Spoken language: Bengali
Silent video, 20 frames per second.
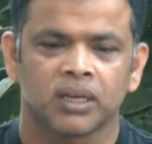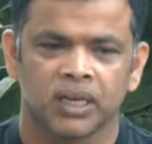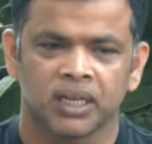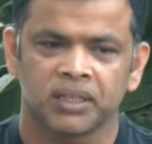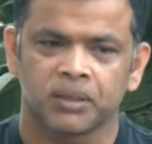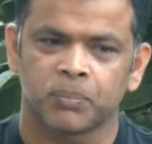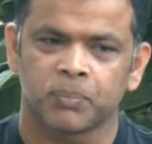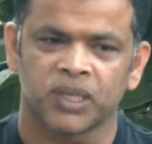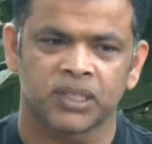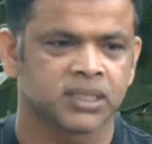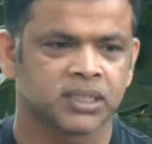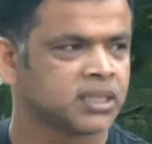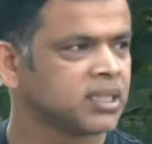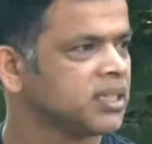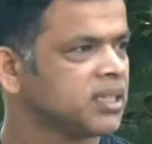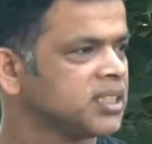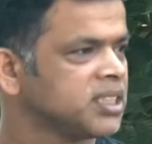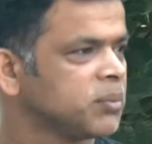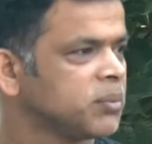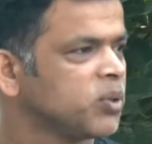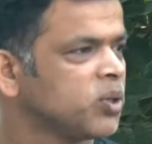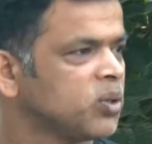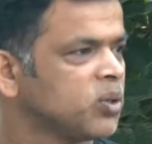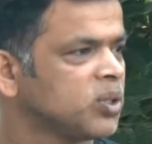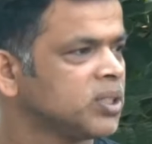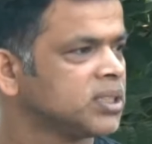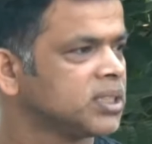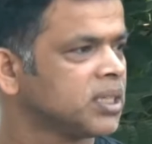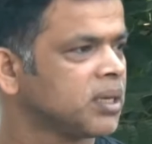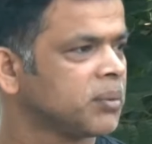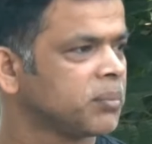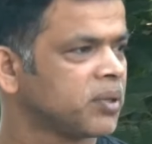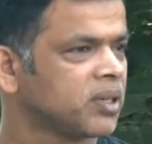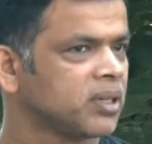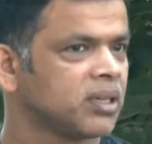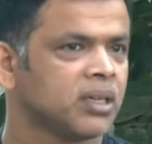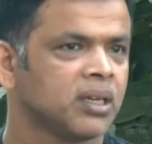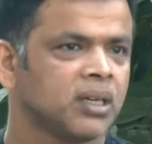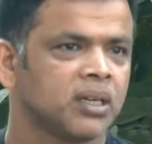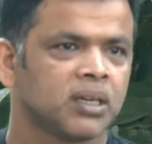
লাইক পাকিস্তানে যেমন হয়েছে আমরা